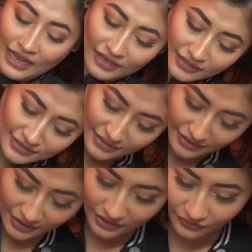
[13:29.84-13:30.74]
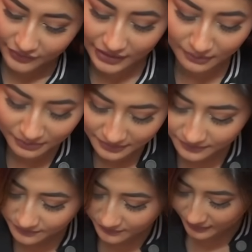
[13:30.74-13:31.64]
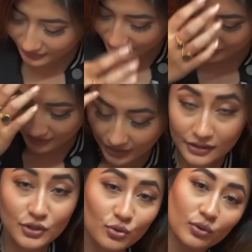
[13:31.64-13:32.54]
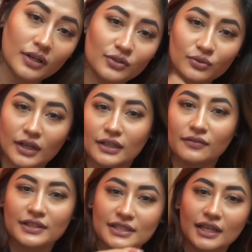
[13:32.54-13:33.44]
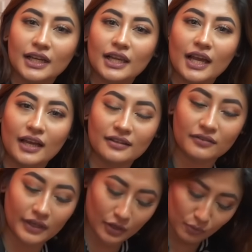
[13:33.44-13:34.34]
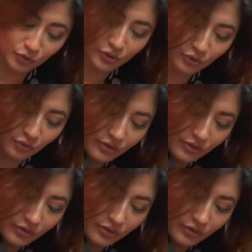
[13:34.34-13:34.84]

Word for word: ஆனால் சரியான ஃபீலிங்ப்பா அந்த சூடாக சூடாக அது வச்சாங்கள அது வைக்கும் போதே ஒரு